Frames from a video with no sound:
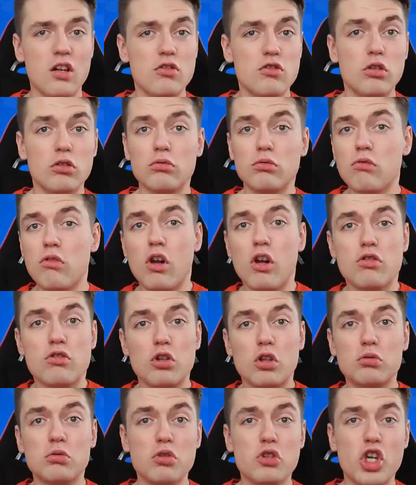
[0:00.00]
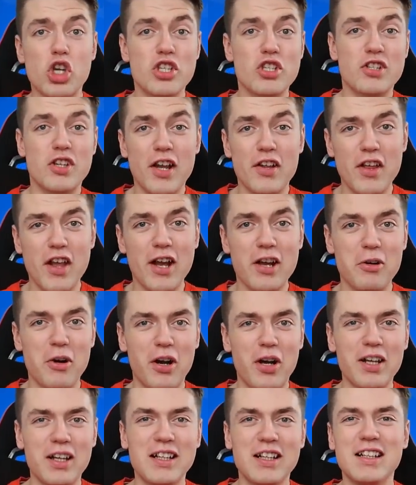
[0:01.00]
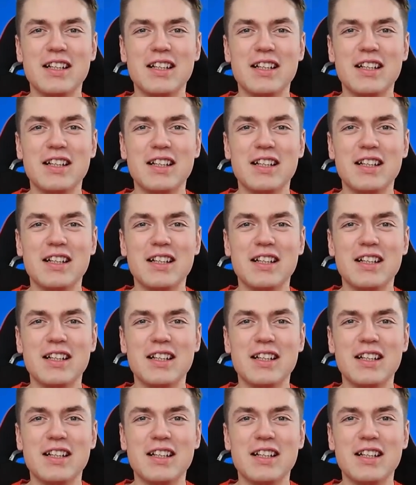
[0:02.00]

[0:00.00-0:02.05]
Co tu, co tu się stanęło?